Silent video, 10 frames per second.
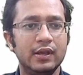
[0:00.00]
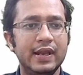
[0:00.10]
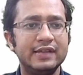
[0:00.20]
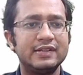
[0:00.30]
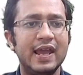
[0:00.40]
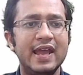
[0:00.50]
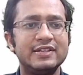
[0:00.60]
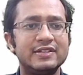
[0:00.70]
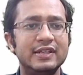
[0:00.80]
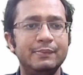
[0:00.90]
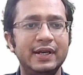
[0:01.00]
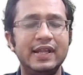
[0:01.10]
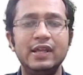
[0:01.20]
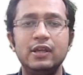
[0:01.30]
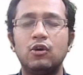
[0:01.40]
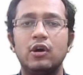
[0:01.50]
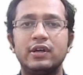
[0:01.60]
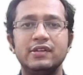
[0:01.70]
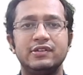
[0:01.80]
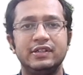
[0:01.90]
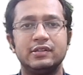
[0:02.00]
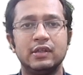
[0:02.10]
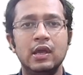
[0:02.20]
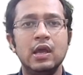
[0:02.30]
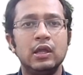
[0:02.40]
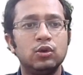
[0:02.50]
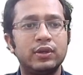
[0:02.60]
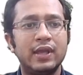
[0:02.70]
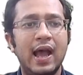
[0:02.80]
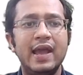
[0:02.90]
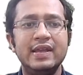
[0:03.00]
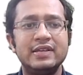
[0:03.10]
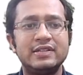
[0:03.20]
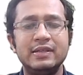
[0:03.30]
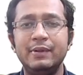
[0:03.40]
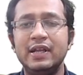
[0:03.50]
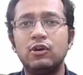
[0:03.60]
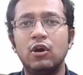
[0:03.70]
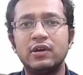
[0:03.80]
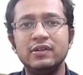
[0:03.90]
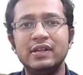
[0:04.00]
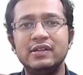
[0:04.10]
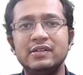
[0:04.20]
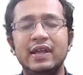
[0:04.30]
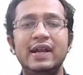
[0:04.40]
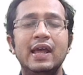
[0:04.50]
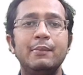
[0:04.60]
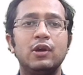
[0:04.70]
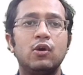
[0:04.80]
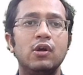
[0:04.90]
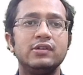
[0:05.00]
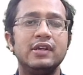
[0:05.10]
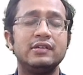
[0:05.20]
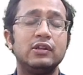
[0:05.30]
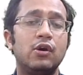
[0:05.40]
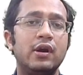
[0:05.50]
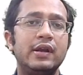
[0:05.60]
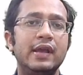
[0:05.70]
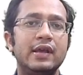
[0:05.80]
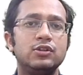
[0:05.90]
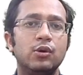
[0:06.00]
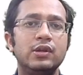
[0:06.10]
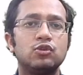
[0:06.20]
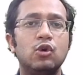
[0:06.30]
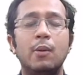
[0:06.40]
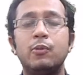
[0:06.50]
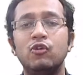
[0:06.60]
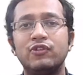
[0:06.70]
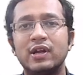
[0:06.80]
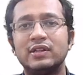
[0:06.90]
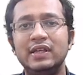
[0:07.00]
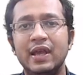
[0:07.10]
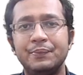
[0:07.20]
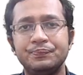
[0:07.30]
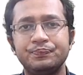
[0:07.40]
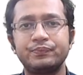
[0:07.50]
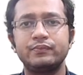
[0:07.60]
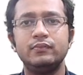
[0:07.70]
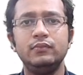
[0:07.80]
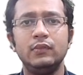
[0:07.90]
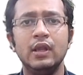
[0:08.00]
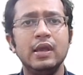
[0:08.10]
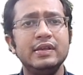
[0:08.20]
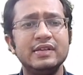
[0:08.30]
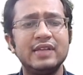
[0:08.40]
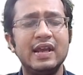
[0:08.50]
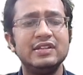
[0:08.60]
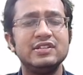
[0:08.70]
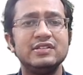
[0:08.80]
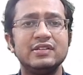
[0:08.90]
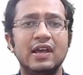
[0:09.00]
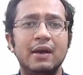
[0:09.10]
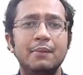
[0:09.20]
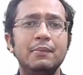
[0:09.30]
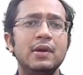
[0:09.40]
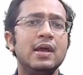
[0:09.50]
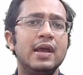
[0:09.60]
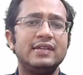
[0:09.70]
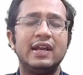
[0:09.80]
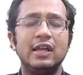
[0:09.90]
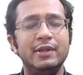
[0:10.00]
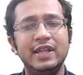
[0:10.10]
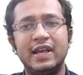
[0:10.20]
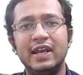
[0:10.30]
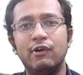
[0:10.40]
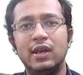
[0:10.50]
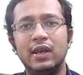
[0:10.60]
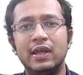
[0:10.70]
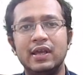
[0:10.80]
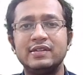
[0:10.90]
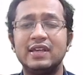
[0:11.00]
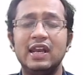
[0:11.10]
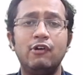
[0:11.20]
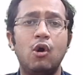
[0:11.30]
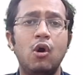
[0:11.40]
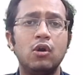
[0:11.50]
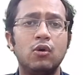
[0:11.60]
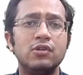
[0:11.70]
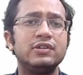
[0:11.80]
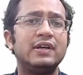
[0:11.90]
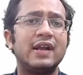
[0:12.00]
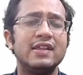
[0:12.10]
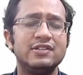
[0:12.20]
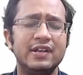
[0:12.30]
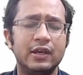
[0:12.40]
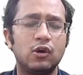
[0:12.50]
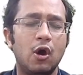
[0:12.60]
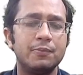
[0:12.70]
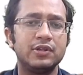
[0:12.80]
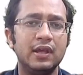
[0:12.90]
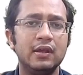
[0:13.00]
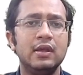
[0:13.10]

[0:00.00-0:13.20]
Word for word: नेक्स्ट है एच टी बी टी कॉटन सीड्स तो क्या है ये एस कॉटन सीड्स इंडिया में कौन सी ऐसी अथॉरिटी है जो इसको अप्रूव करती है ये सारी चीज़ें हम इस आर्टिकल में देखने वाले हैं इसके अलावा और कौन से ट्रांसजेनिक क्रॉप्स हैं